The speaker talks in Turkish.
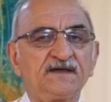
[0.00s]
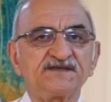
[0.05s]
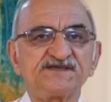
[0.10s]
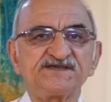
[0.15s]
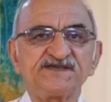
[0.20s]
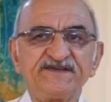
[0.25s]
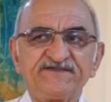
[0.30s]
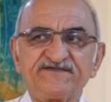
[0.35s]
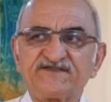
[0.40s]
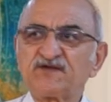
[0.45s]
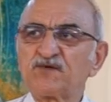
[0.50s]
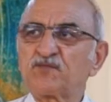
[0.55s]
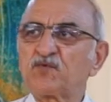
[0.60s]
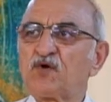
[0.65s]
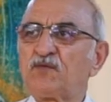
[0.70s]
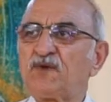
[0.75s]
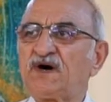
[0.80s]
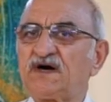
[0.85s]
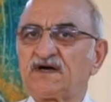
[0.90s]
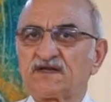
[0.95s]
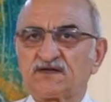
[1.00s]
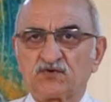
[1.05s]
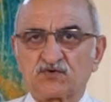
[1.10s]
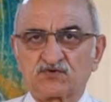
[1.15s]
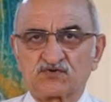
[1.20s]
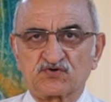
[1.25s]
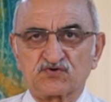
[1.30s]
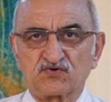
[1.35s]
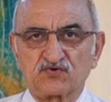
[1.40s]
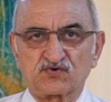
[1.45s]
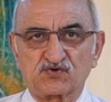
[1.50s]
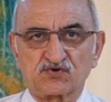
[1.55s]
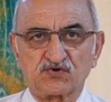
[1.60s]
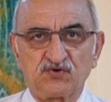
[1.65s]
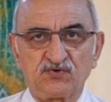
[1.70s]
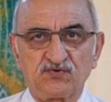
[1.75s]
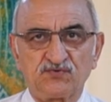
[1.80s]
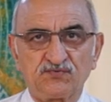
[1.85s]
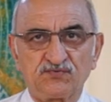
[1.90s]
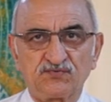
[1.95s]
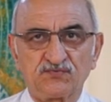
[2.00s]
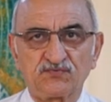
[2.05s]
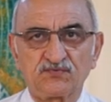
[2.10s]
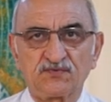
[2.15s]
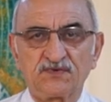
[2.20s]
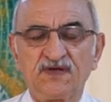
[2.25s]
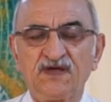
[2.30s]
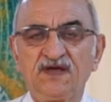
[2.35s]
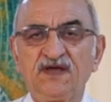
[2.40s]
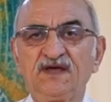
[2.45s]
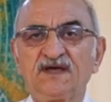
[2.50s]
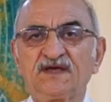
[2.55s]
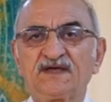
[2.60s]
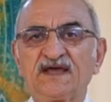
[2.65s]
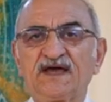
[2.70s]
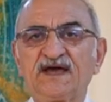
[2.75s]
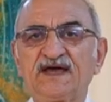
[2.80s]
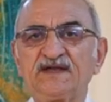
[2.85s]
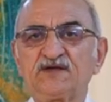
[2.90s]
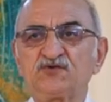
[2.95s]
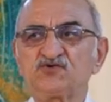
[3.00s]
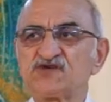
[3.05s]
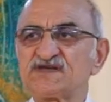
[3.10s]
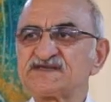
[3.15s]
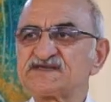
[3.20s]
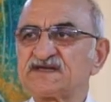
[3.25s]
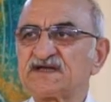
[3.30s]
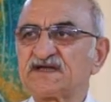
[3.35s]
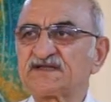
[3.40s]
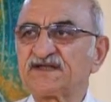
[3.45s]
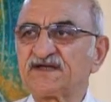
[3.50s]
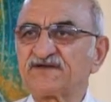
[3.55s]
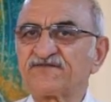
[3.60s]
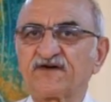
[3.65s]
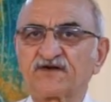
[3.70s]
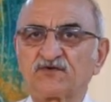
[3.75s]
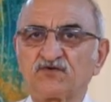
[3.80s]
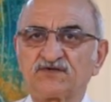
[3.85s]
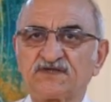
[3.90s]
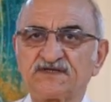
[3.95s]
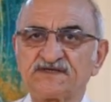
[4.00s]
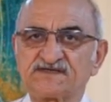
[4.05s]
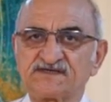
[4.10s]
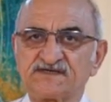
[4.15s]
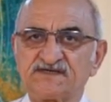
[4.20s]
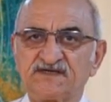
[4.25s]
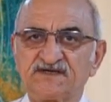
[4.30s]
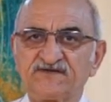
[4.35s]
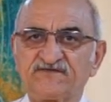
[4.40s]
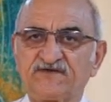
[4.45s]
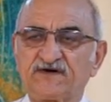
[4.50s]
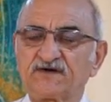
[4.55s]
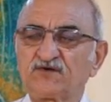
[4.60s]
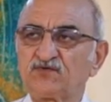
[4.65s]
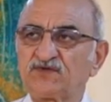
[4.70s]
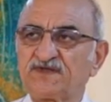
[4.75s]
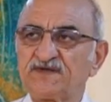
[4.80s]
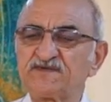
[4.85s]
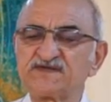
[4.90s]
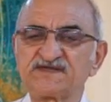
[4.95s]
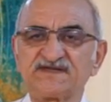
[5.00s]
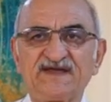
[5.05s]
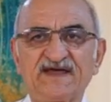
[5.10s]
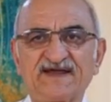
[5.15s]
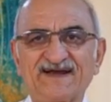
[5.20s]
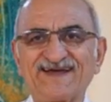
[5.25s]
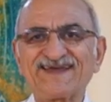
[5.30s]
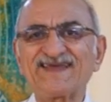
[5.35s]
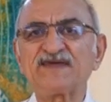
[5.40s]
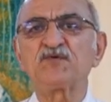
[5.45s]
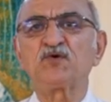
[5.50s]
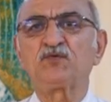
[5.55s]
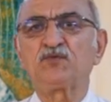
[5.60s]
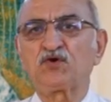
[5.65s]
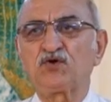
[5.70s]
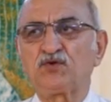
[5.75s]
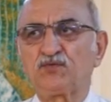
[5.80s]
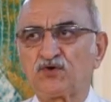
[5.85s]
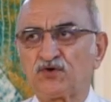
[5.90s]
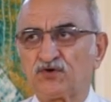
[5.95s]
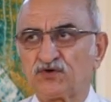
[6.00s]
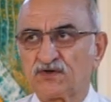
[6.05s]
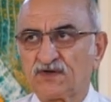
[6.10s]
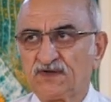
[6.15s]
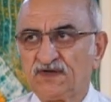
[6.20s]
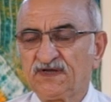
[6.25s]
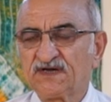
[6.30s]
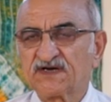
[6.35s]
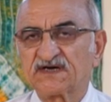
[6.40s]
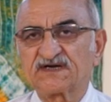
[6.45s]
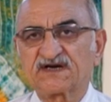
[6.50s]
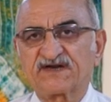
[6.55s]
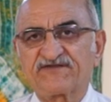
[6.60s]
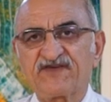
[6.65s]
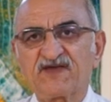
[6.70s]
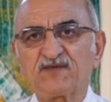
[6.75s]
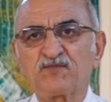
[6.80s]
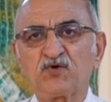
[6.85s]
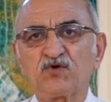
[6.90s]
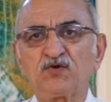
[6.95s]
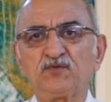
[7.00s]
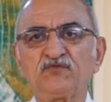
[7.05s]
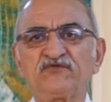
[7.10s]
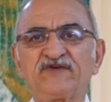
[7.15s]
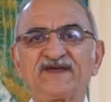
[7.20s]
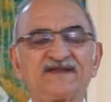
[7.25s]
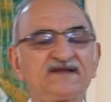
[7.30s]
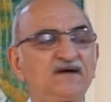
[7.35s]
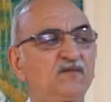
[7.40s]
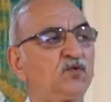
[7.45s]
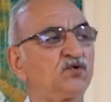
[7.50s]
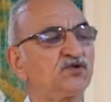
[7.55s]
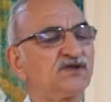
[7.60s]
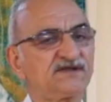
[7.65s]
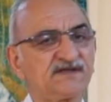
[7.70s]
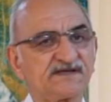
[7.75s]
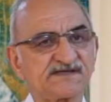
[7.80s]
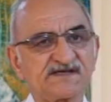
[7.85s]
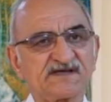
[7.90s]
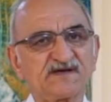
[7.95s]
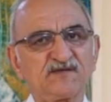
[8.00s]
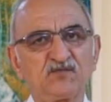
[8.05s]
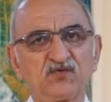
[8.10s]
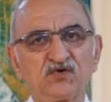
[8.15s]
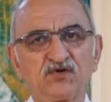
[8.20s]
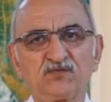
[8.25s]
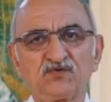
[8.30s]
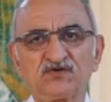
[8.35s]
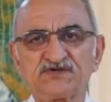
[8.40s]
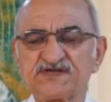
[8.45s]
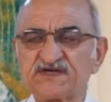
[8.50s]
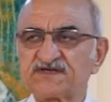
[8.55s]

çift diploma alıyorsunuz. Yani Güzel Sanatlar Fakültesini, fakültemizin herhangi bir bölümünü, grafik bölümü ya da moda tasarım bölümünü